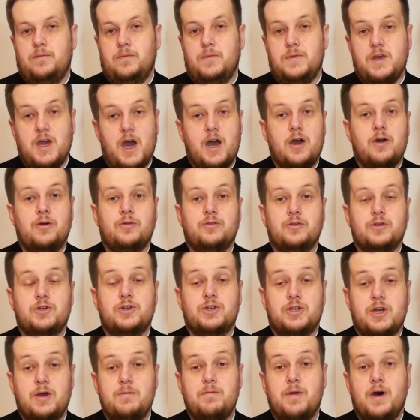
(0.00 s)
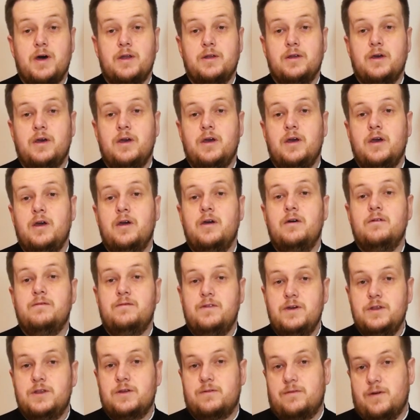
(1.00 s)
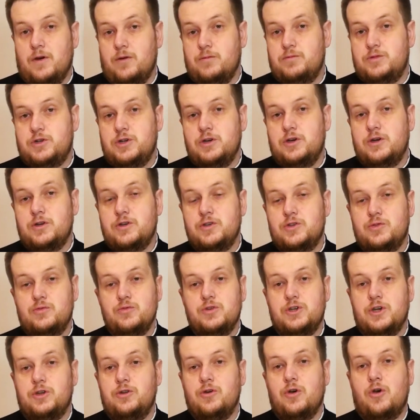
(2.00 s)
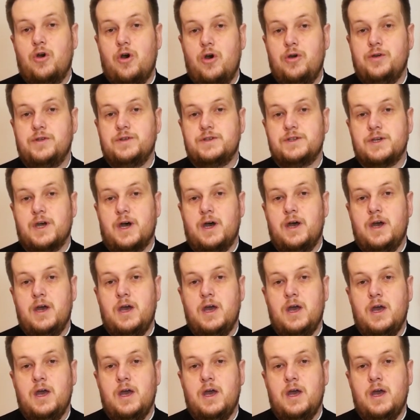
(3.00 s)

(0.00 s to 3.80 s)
Diakon Szczepan wytrwał przy Chrystusie do końca,